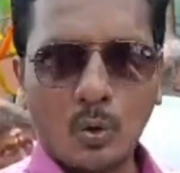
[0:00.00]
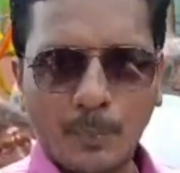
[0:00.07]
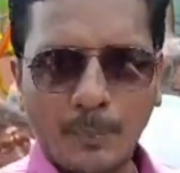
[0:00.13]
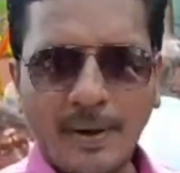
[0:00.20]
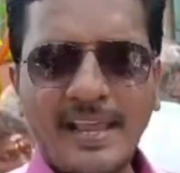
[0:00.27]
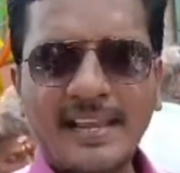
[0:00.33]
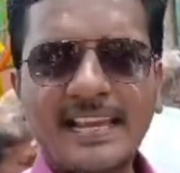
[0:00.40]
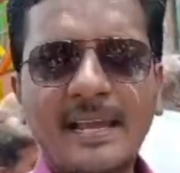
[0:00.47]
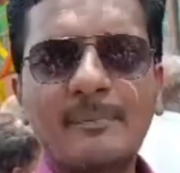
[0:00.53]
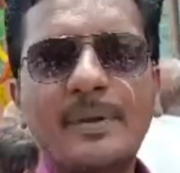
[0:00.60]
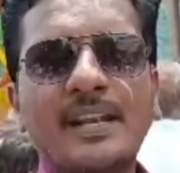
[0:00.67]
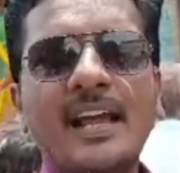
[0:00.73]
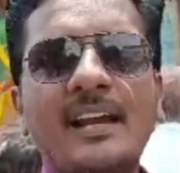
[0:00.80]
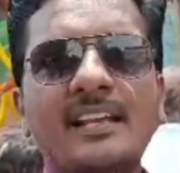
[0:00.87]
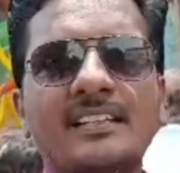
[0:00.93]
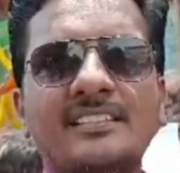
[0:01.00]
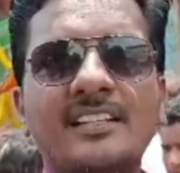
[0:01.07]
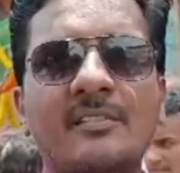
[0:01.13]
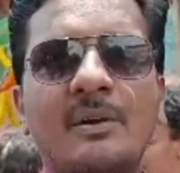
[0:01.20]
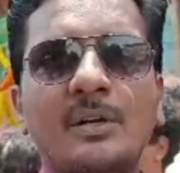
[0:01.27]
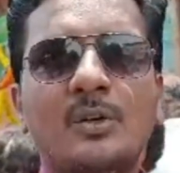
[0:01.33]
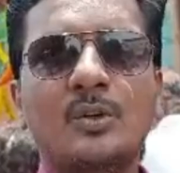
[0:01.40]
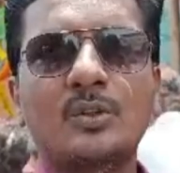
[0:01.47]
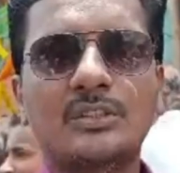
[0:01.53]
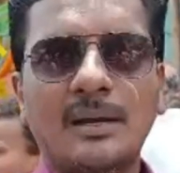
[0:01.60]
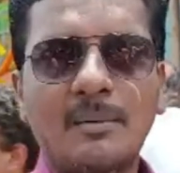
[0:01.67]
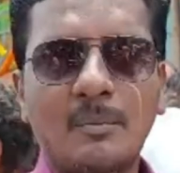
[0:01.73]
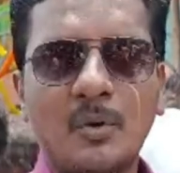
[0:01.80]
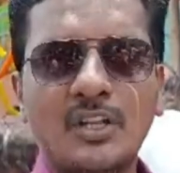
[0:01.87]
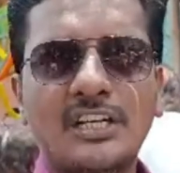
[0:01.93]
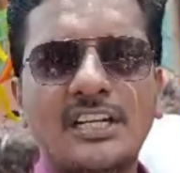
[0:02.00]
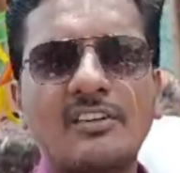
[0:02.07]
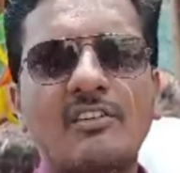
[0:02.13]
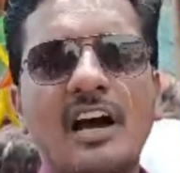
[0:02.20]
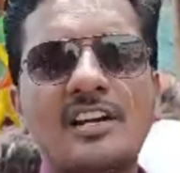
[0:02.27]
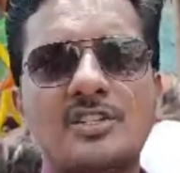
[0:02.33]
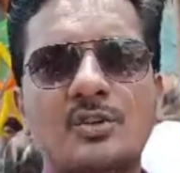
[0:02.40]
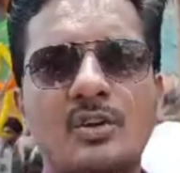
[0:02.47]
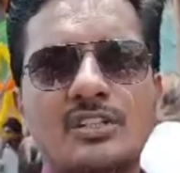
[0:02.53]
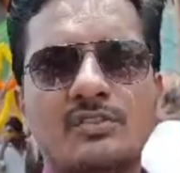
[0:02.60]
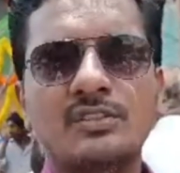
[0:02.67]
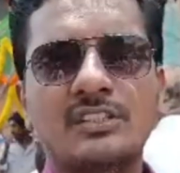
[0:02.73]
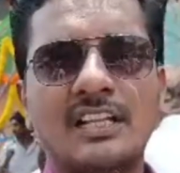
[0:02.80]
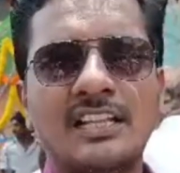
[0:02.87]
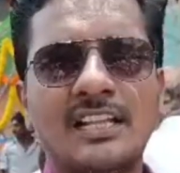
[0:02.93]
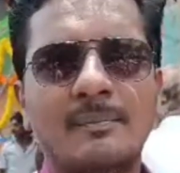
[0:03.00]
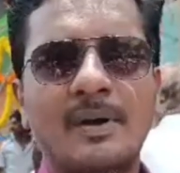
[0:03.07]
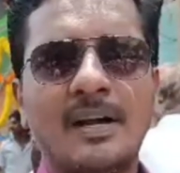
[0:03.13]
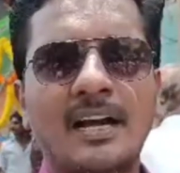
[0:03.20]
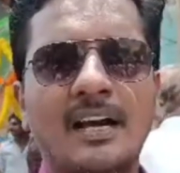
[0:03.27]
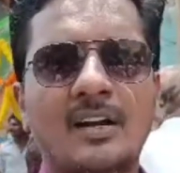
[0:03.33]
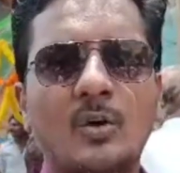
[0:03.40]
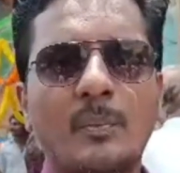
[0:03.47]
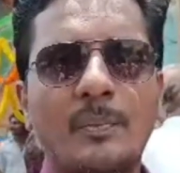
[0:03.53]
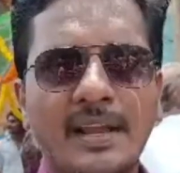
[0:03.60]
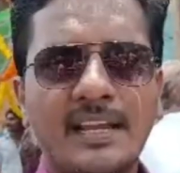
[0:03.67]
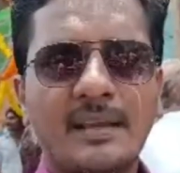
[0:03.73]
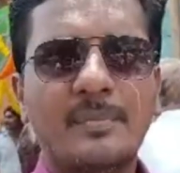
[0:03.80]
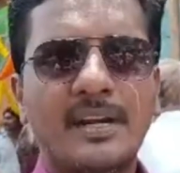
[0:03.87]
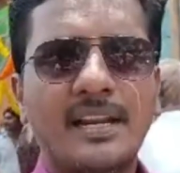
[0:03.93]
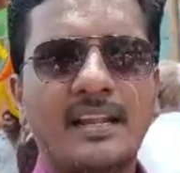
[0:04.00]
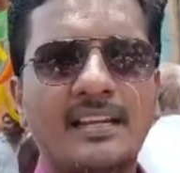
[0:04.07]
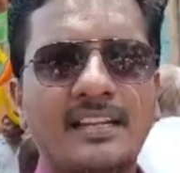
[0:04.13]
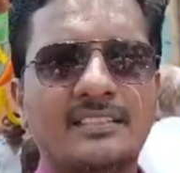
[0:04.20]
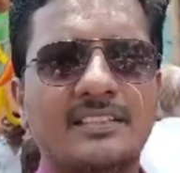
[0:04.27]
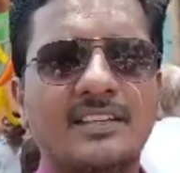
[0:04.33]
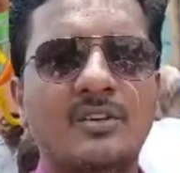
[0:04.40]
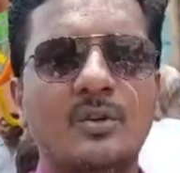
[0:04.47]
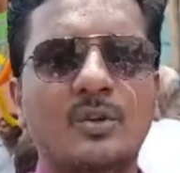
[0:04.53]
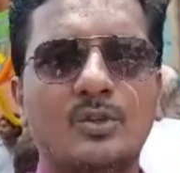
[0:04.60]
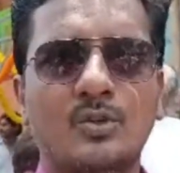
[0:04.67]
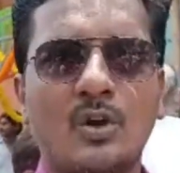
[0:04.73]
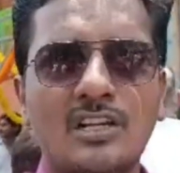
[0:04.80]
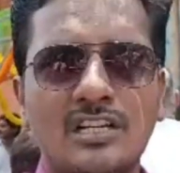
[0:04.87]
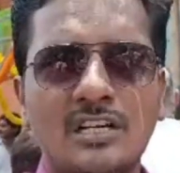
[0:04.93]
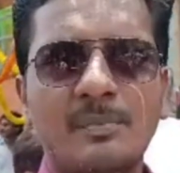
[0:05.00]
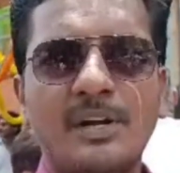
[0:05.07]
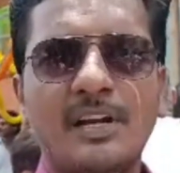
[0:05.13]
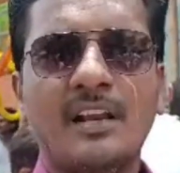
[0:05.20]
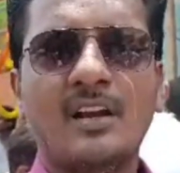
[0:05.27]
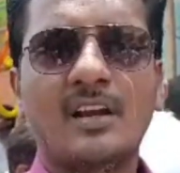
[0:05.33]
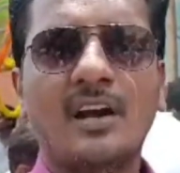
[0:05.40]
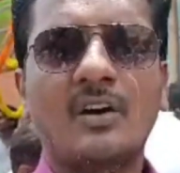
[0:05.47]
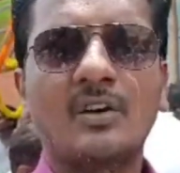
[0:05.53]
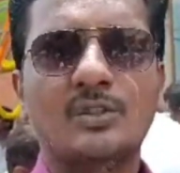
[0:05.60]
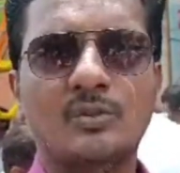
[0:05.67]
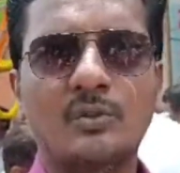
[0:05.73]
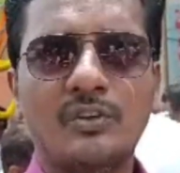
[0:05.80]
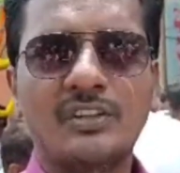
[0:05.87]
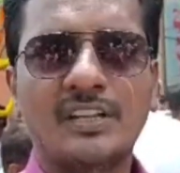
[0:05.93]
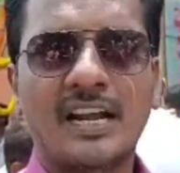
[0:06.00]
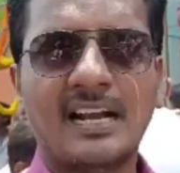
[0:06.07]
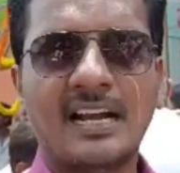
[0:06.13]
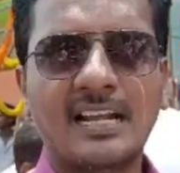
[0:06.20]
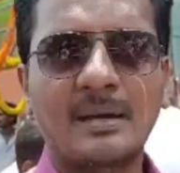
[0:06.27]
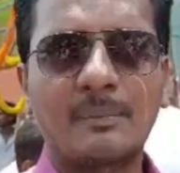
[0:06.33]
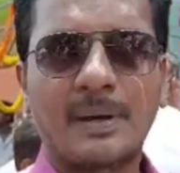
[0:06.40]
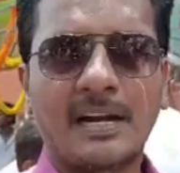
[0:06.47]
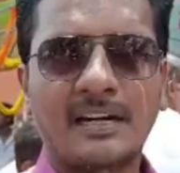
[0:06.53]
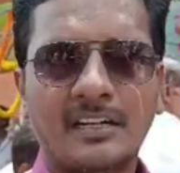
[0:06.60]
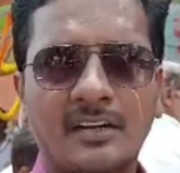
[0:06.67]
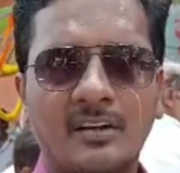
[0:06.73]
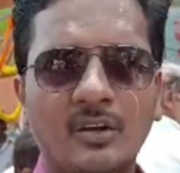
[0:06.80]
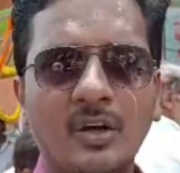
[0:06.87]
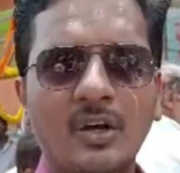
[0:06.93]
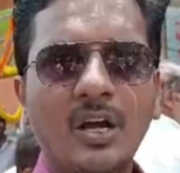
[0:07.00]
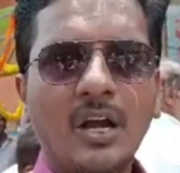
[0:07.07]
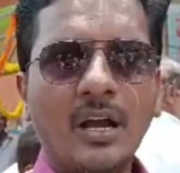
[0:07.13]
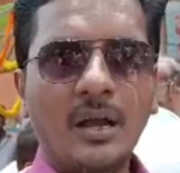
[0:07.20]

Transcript: రూపాయికే బిర్యానీ ఇస్తామంటూ తమ మొదటి వార్షికోత్సవం సందర్భంగా రూపాయికే బిర్యానీ ఇస్తామంటూ సోషల్ మీడియాలో కావచ్చు వివిధ రకాలుగా ప్రకటనలు